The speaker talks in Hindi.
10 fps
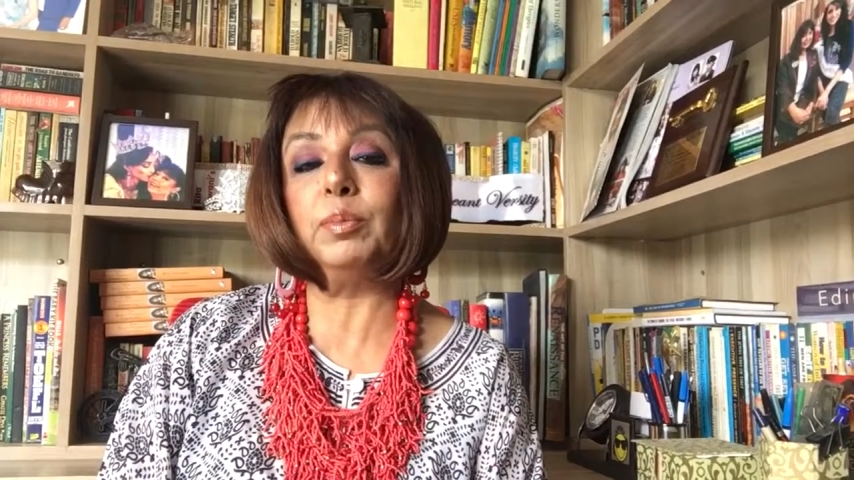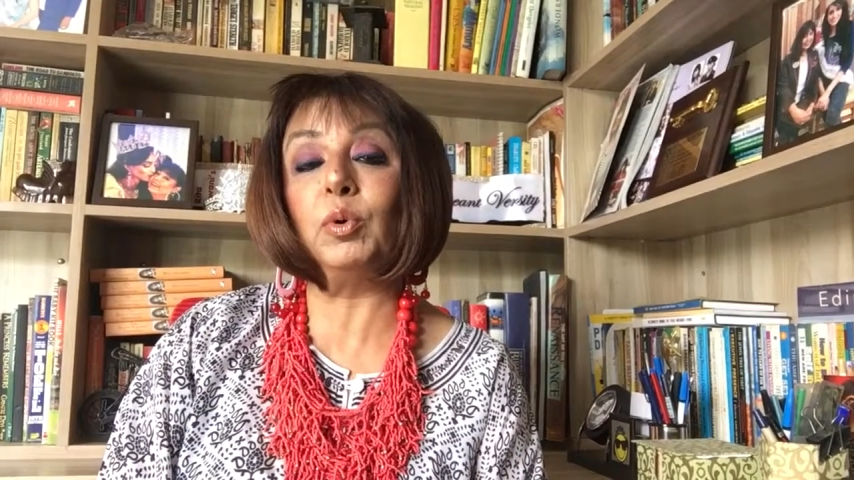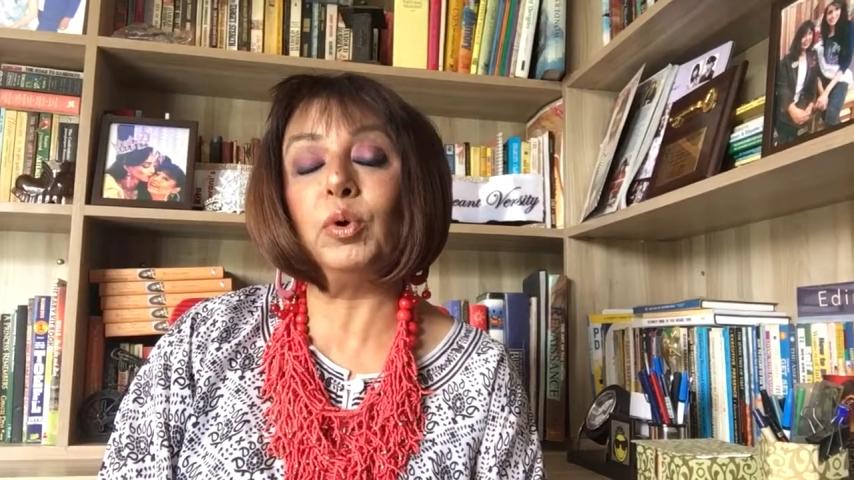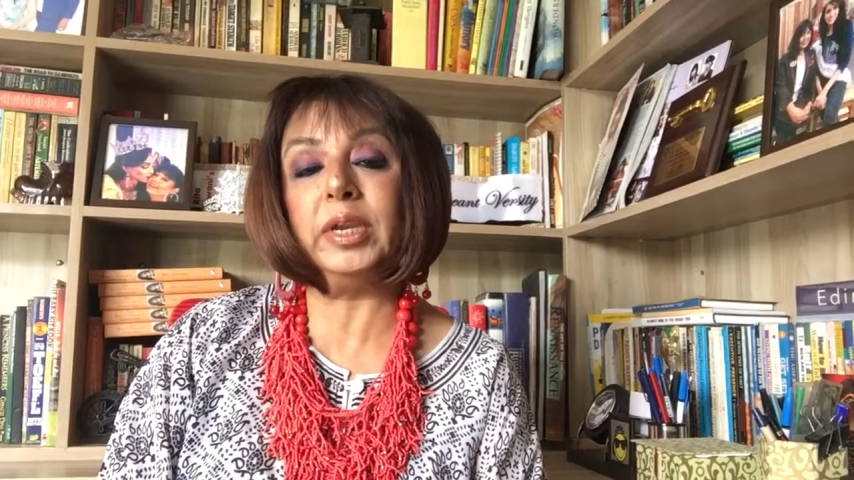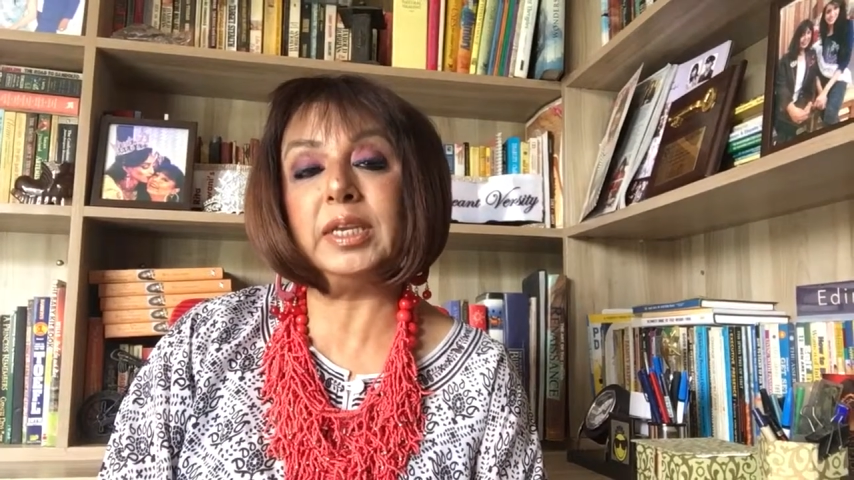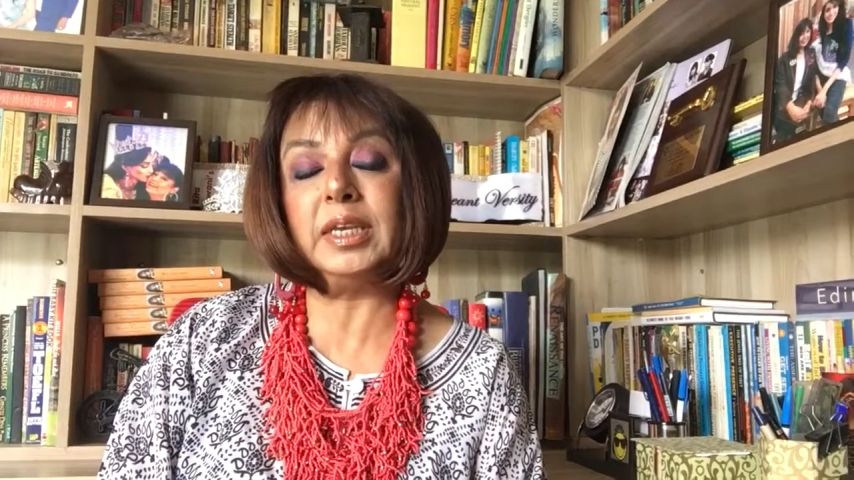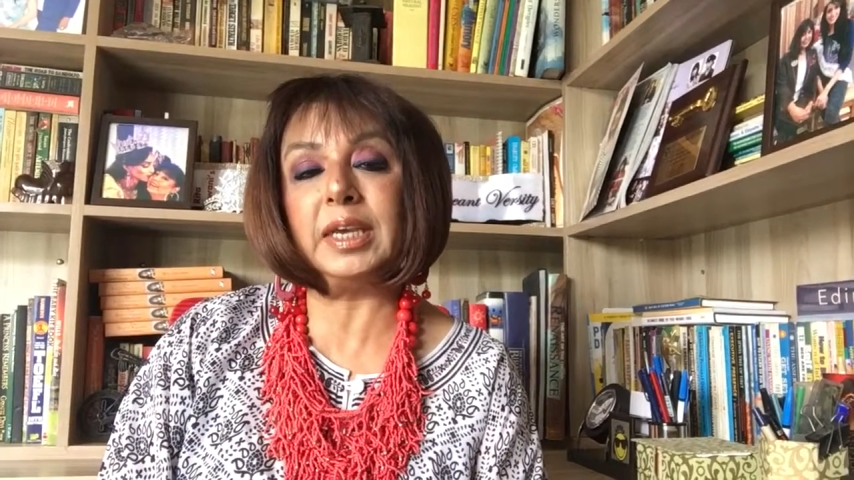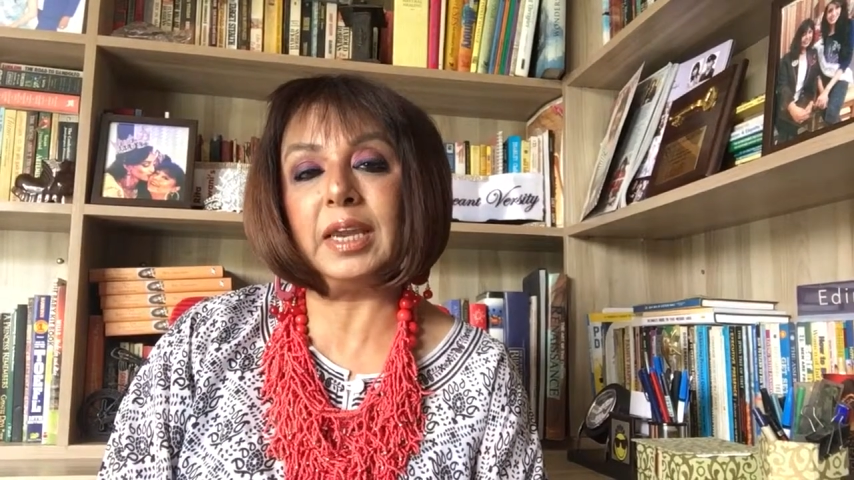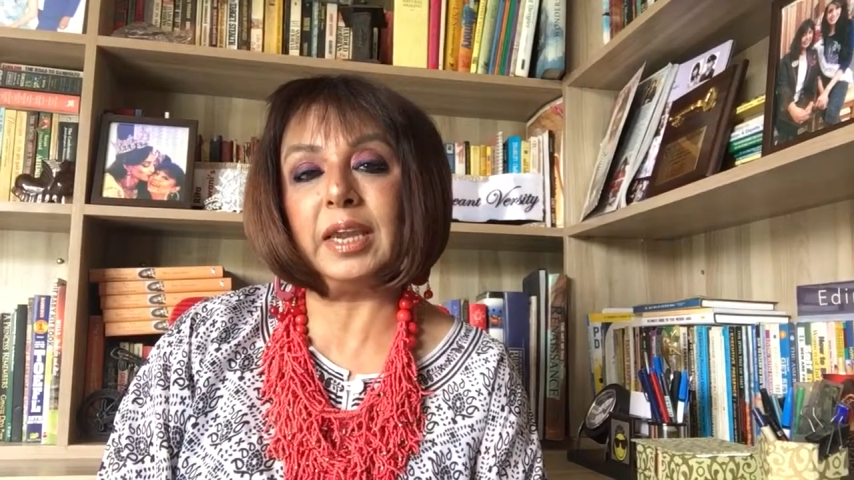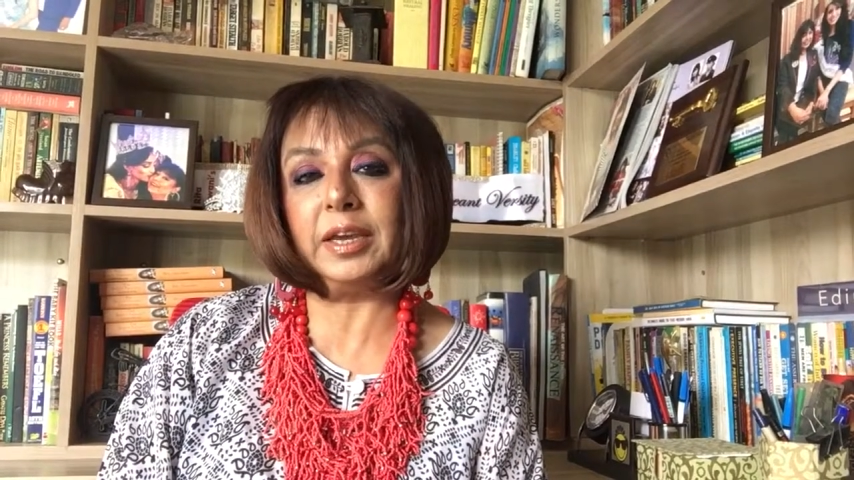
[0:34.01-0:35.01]
बोलने की
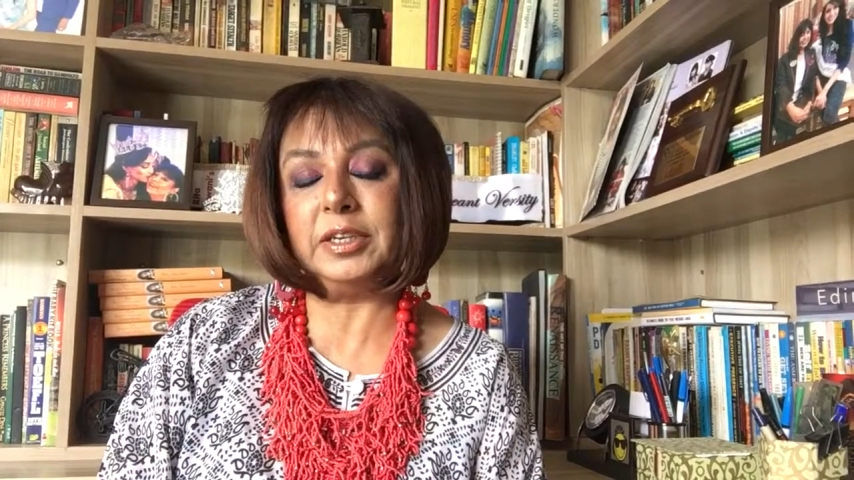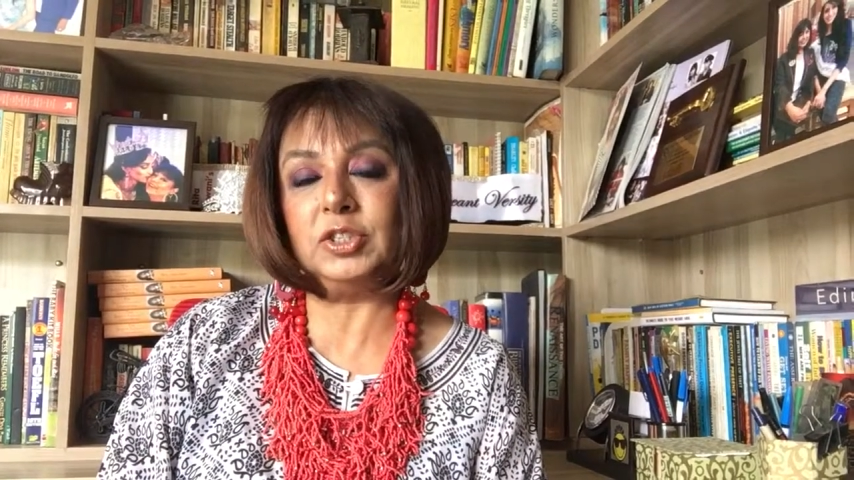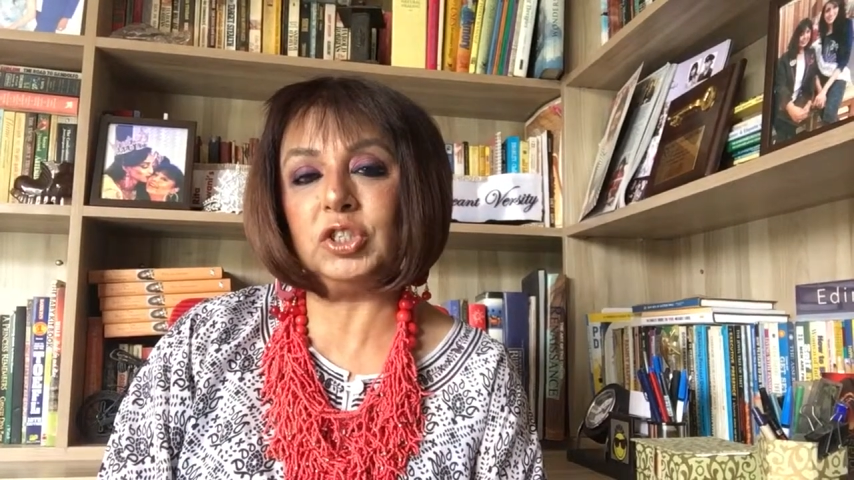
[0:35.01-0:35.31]
कला आनी